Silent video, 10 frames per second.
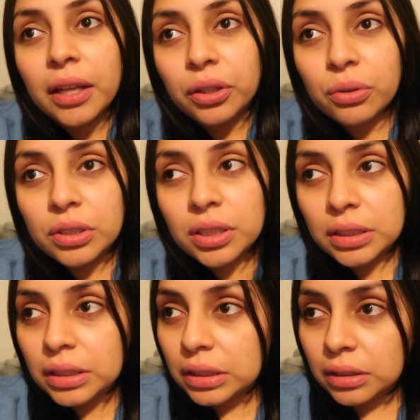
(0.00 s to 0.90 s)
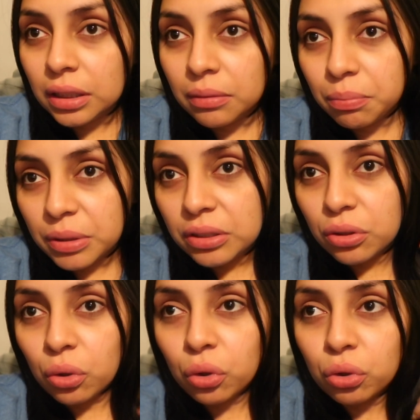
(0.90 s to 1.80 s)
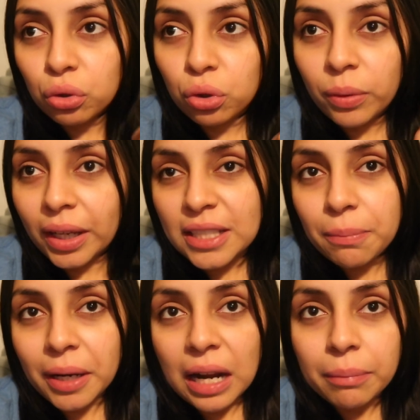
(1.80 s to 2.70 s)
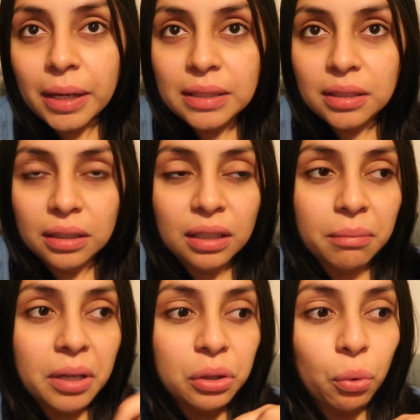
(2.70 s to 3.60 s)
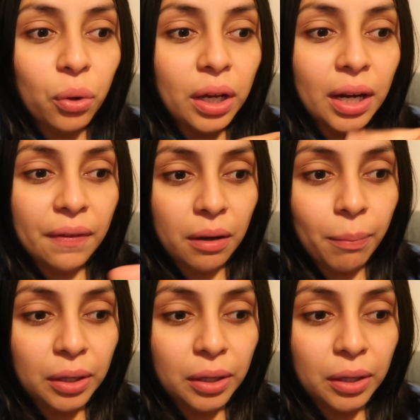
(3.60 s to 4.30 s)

Entonces, este, pues no, no tuve que esperarme hasta que me indujeran el